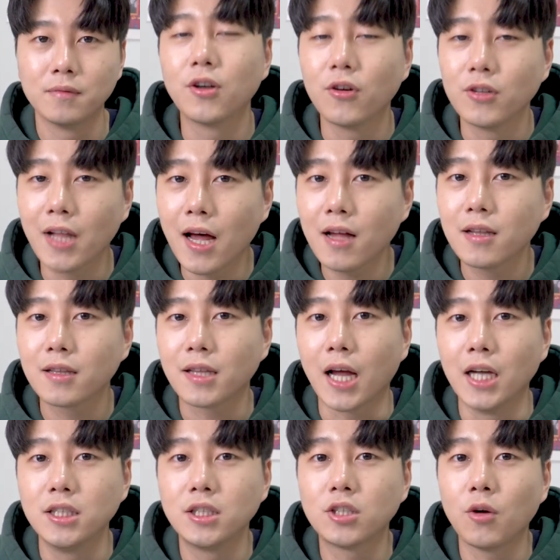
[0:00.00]
그러나
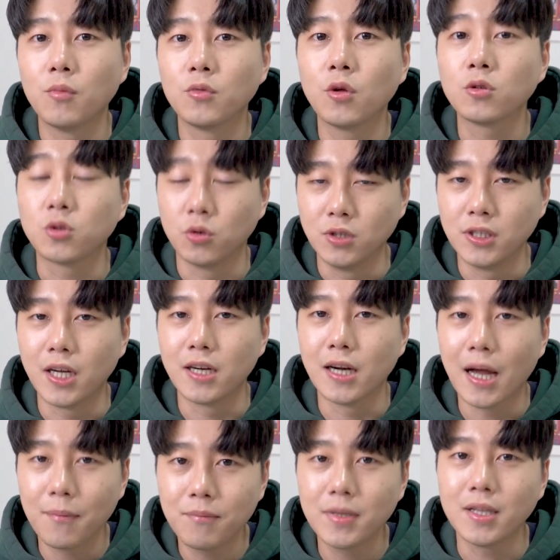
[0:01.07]
단점도 존재를
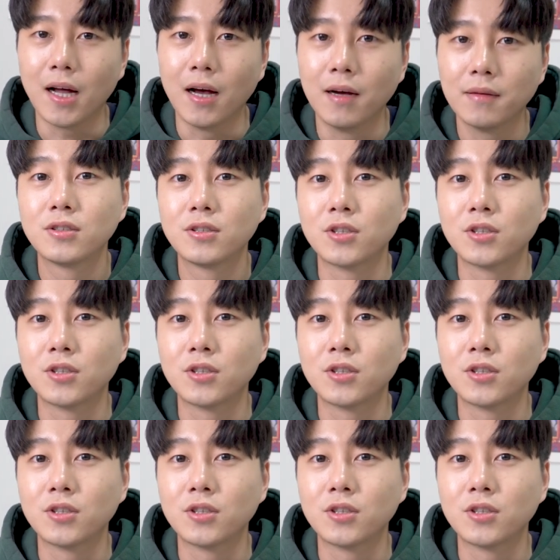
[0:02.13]
합니다.